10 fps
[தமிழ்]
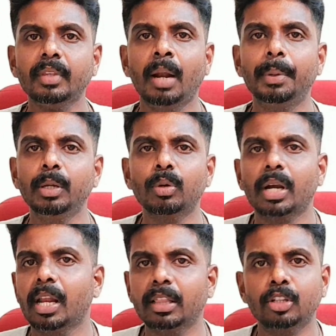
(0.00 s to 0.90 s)
அப்படின்னு ஒரு
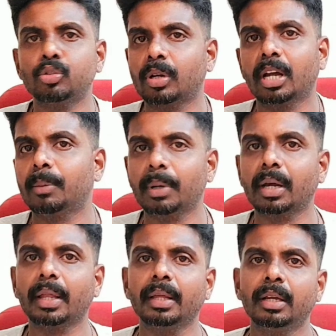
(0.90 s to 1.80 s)
அடையாளத்தை சொல்கிறாங்க
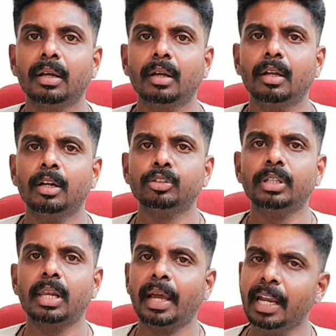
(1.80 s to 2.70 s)
மக்களே ஸோ
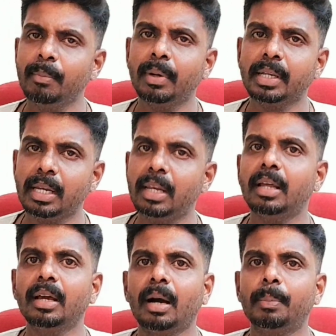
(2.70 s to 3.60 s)
இது லைன்மேன்
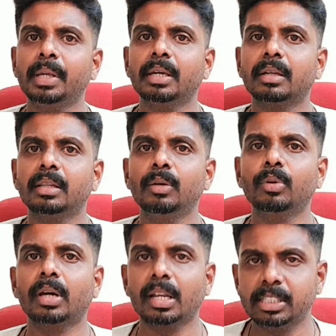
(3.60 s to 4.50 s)
இல்லை அப்படிங்கிறதுல
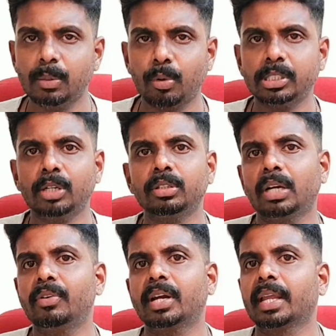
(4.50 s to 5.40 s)
ஒரு அரசியல் பொருசாக
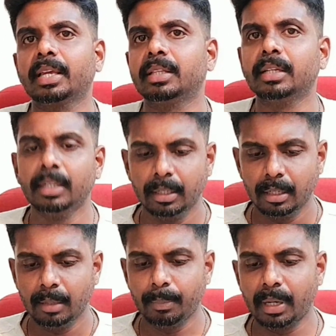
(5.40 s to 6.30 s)
தகவல் கிடைக்குது
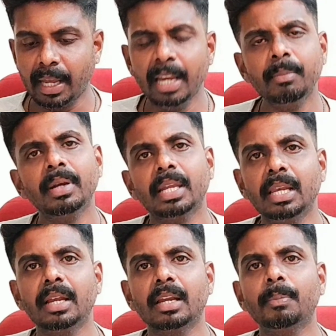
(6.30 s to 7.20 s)
இப்போ லைன்மேன்
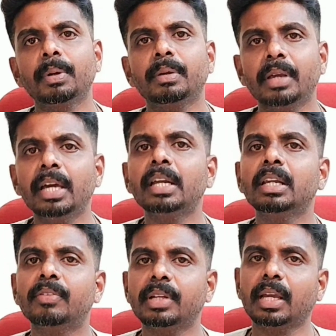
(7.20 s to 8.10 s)
இல்லைன்னா இப்போ
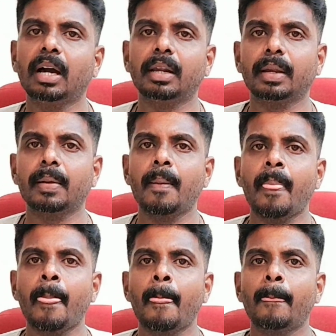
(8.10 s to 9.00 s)
ஏறினவர் யார்
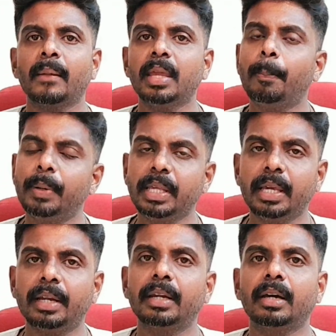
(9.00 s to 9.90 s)
எப்படி
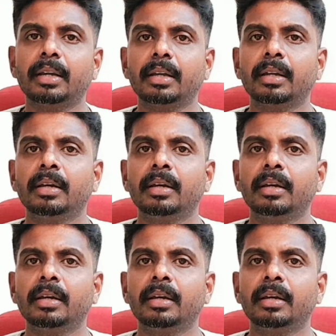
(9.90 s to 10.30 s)
ஏறினார்